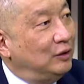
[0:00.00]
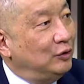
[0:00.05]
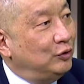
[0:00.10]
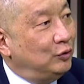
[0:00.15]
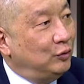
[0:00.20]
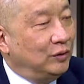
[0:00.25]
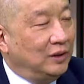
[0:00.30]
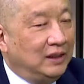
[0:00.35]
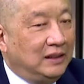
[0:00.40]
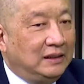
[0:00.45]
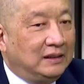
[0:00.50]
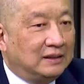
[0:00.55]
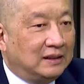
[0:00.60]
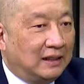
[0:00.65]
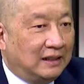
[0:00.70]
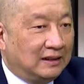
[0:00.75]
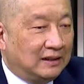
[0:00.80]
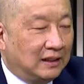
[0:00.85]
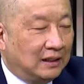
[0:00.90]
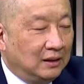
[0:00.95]
举个例子
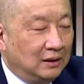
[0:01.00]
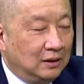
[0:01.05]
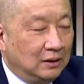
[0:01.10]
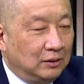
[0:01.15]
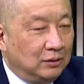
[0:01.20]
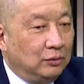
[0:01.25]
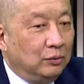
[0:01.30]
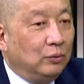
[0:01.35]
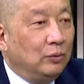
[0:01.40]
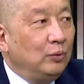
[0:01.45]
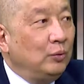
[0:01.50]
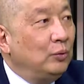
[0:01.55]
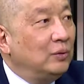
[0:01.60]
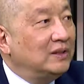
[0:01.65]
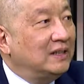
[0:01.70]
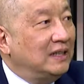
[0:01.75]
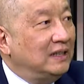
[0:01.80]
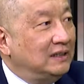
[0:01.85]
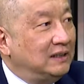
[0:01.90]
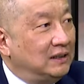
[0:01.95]
来讲，如果洛
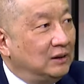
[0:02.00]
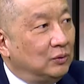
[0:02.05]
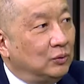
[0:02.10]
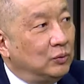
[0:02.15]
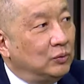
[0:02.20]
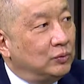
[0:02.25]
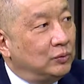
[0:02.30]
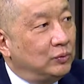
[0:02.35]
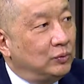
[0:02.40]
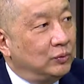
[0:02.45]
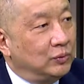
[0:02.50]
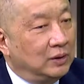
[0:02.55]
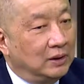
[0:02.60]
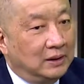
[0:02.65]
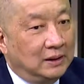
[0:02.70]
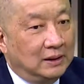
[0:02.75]
杉矶过去